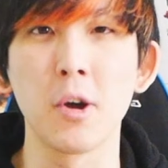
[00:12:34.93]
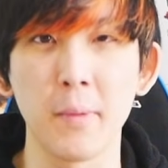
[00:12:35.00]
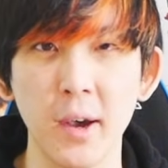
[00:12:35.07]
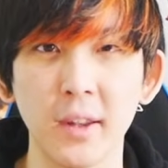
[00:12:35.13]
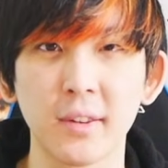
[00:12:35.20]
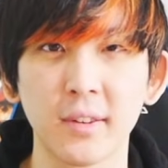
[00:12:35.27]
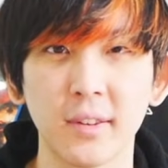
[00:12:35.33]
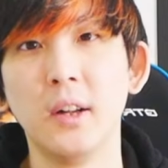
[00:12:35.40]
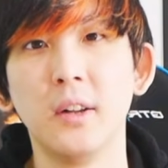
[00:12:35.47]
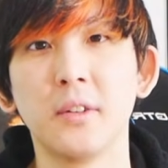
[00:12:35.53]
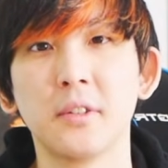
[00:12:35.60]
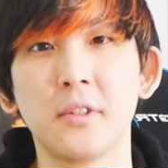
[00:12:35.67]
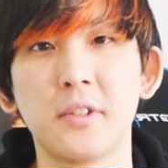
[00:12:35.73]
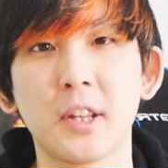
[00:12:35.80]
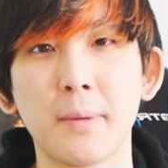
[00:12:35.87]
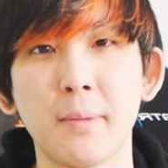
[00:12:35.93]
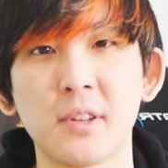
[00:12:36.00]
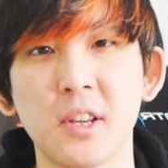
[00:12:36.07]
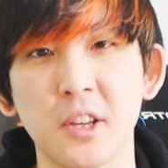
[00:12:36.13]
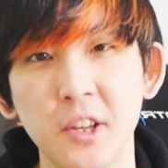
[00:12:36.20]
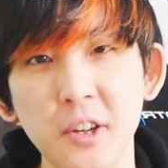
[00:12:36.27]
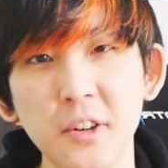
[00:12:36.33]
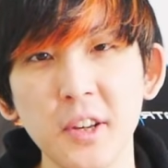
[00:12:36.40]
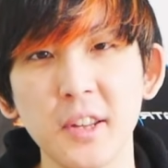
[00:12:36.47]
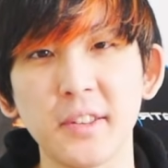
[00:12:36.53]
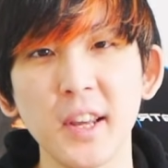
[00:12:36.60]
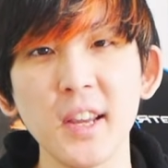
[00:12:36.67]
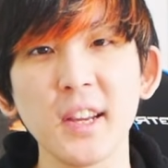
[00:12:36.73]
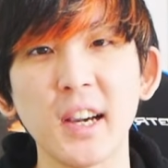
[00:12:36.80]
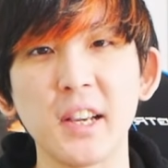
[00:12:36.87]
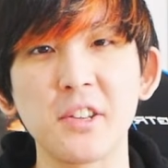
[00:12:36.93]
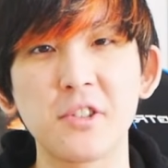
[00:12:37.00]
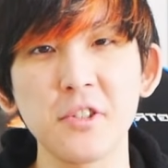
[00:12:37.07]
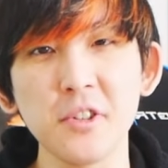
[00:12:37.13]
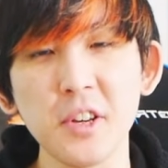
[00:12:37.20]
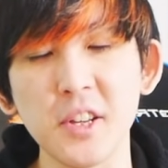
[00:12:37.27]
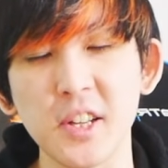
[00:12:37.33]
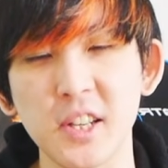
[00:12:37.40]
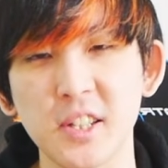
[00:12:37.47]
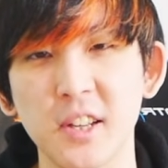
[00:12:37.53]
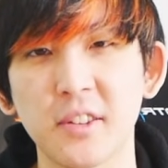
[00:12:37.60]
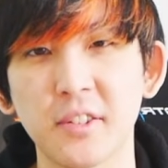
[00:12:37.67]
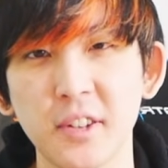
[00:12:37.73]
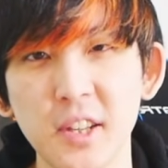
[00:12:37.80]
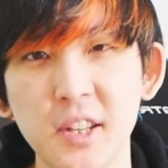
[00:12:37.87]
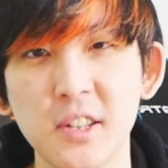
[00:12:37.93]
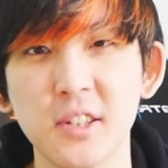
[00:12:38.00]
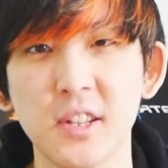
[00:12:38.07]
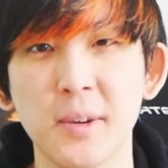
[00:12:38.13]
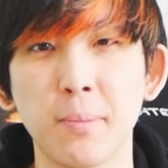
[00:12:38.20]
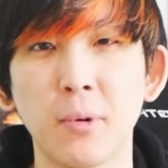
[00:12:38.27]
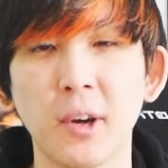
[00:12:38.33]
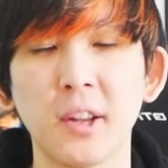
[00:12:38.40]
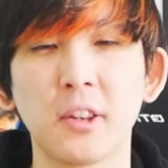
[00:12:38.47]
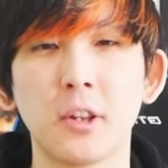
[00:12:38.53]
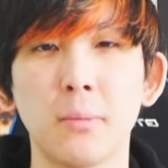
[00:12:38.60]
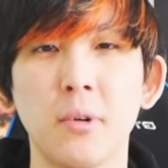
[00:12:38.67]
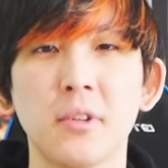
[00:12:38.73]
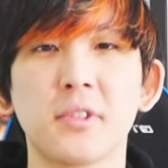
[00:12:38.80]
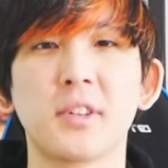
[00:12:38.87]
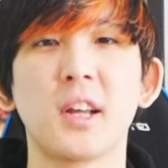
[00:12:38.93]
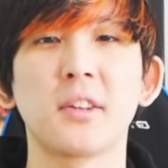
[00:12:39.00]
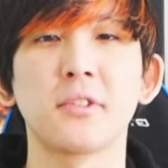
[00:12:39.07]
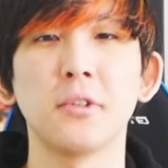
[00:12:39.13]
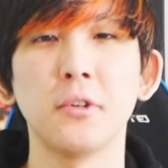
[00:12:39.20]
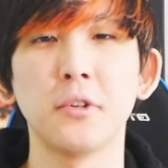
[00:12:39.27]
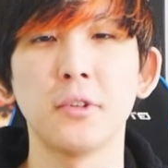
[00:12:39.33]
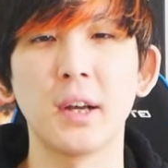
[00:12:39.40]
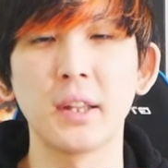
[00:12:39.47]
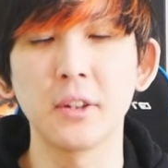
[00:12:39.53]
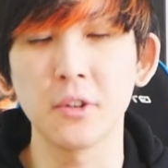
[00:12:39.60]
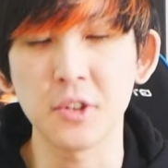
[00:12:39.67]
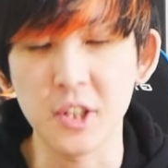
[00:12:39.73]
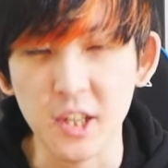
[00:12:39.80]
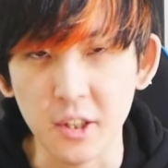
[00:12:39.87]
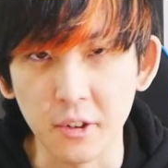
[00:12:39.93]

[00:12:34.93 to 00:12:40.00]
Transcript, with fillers: ます。続きましてきゅうい、前回じゅういでしたスイッチポケットモンスターソード&シール